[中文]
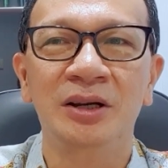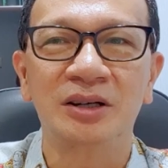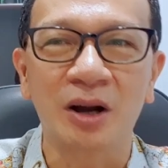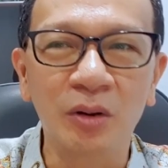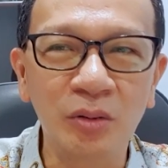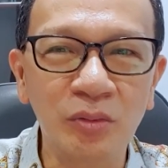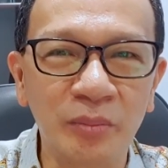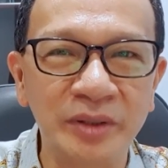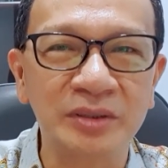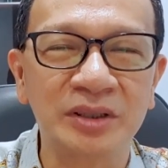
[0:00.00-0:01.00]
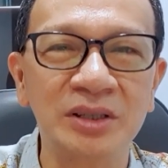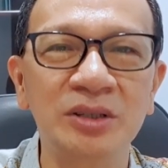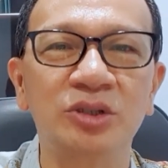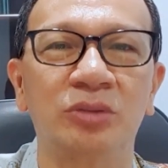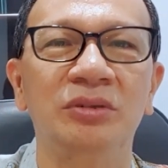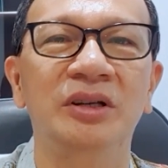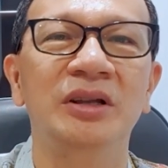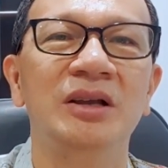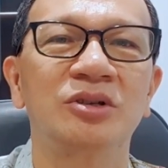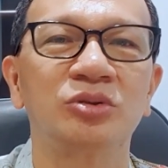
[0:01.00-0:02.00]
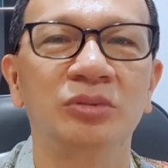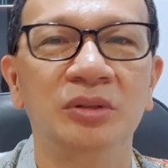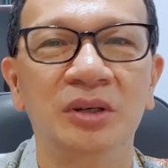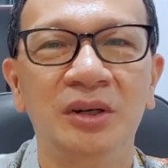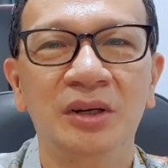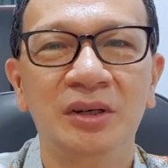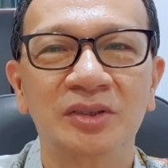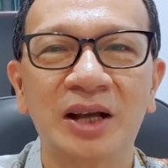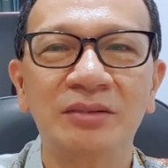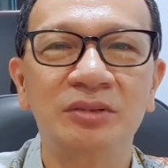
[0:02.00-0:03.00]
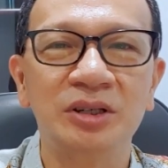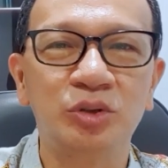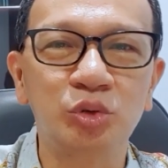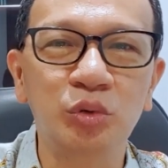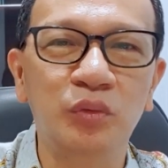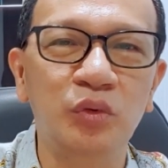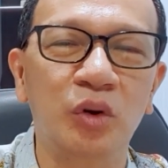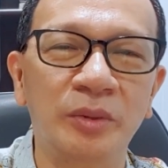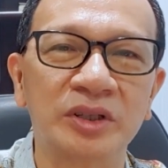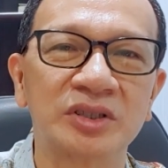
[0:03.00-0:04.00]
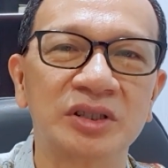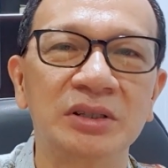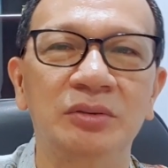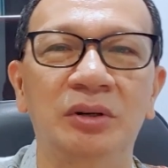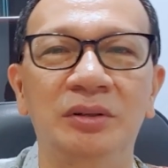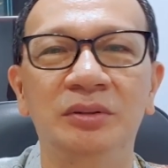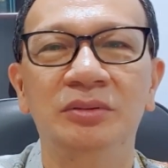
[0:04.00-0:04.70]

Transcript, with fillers: 然后我们跟从了耶稣，上帝祝福我们的生活。